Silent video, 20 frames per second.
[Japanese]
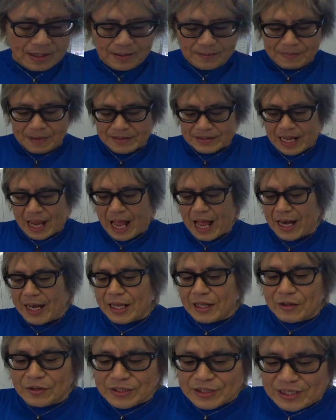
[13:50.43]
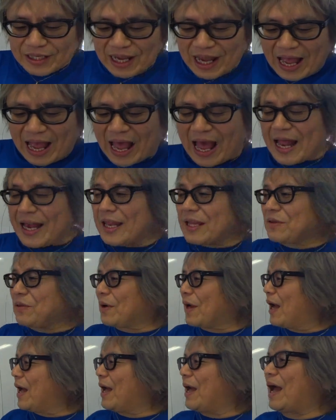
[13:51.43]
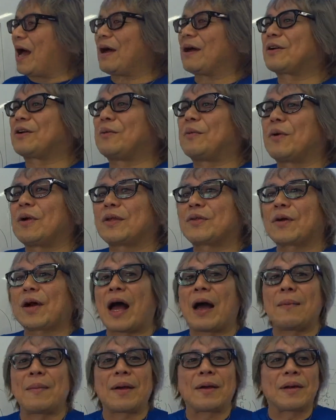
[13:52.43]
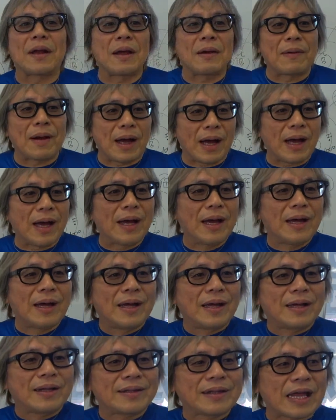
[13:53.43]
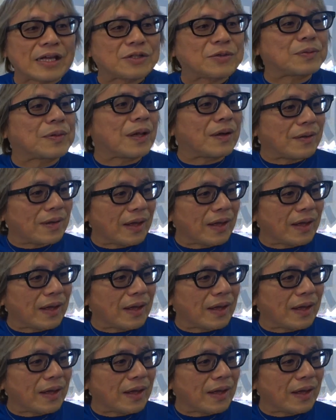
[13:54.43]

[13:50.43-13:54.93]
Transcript: まず晴れのし晴れとか曇りとか雨ぐらいは大丈夫だよ